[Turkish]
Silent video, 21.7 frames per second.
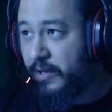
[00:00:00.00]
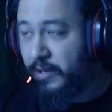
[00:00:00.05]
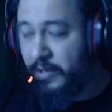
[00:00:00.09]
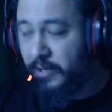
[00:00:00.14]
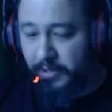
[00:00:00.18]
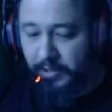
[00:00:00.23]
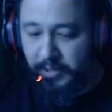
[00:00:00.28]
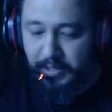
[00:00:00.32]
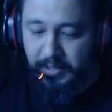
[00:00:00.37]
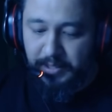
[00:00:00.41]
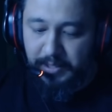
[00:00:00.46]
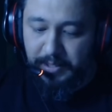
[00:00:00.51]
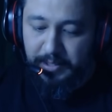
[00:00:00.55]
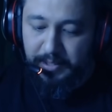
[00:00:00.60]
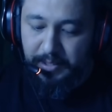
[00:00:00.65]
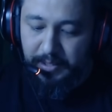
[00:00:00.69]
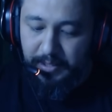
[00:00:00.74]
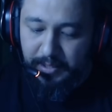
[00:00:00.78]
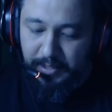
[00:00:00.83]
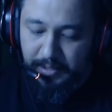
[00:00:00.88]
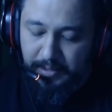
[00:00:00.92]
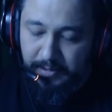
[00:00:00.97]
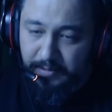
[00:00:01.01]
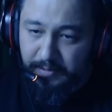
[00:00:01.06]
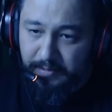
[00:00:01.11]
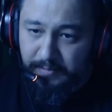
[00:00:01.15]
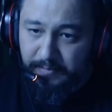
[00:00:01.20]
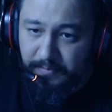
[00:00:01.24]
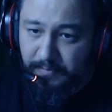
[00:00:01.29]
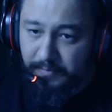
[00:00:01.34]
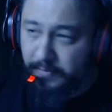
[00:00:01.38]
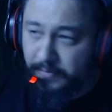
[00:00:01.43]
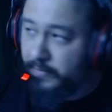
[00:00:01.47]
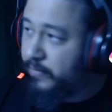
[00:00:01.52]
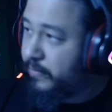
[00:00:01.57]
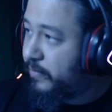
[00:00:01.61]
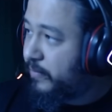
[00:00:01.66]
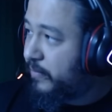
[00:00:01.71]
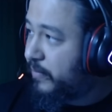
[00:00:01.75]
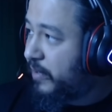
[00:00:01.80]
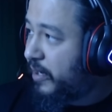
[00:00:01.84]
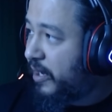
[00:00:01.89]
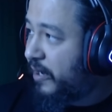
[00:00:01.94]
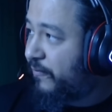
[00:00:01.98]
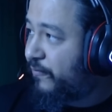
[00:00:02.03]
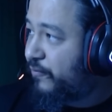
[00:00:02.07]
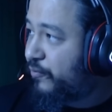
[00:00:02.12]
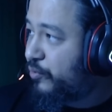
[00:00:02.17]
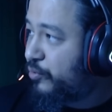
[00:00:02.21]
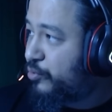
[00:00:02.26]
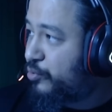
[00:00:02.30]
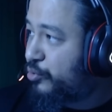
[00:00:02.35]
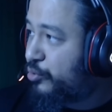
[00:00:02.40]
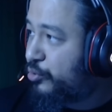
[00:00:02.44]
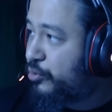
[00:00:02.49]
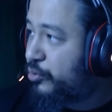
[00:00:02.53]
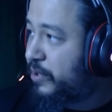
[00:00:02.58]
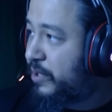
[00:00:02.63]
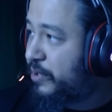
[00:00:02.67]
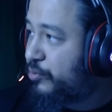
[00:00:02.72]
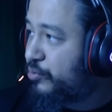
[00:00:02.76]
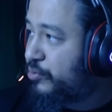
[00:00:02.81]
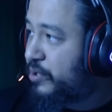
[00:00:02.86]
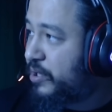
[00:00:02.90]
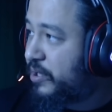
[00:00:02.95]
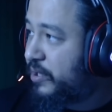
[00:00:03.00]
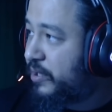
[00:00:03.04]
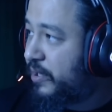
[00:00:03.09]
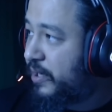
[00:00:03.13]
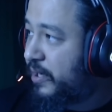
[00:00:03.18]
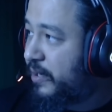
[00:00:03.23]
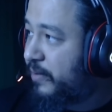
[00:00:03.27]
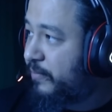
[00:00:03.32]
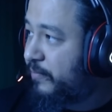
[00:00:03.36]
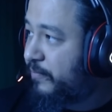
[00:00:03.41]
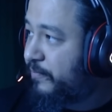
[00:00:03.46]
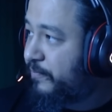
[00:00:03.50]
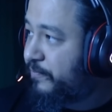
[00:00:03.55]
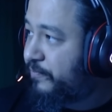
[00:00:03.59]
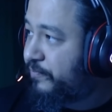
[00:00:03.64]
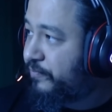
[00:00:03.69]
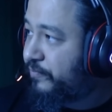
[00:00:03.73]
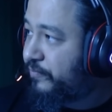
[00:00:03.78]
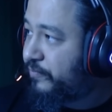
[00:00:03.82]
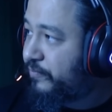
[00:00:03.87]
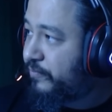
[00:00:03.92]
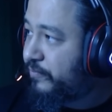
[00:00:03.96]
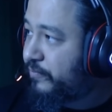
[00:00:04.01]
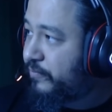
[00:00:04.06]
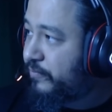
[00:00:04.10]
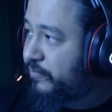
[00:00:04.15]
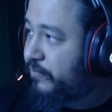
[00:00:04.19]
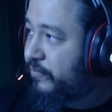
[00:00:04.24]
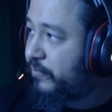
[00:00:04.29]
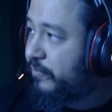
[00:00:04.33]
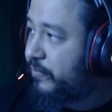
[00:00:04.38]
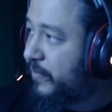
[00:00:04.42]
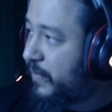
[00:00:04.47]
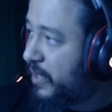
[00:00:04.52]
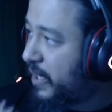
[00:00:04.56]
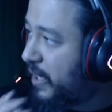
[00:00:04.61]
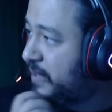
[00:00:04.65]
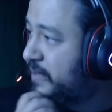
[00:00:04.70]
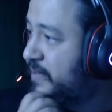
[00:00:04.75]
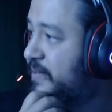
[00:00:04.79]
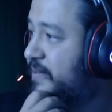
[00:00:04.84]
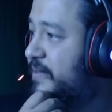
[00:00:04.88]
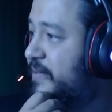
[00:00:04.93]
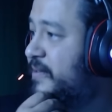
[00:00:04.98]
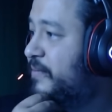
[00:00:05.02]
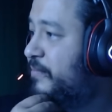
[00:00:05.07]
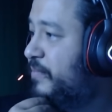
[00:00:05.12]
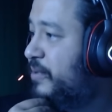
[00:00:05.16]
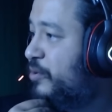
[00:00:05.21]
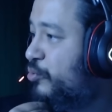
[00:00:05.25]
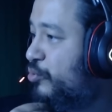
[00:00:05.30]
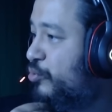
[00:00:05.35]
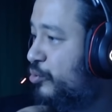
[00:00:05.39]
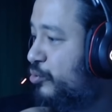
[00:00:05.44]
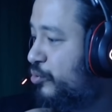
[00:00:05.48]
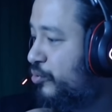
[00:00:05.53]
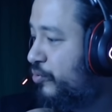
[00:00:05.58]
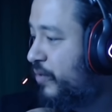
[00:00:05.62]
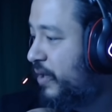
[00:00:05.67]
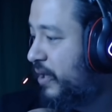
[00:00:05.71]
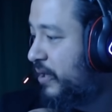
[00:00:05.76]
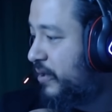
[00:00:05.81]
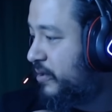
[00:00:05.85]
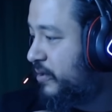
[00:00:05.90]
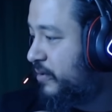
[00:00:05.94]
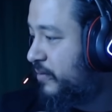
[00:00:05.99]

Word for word: E, Afro Türkler üzerine Atsız'ın bir sözü var.